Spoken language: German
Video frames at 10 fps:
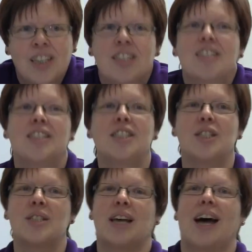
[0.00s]
dass
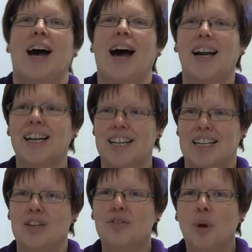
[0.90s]
dieses
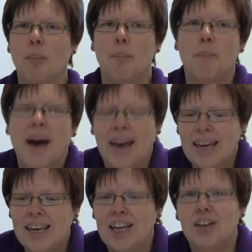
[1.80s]
aneinander
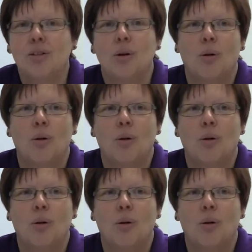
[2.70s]
vorbeigehen,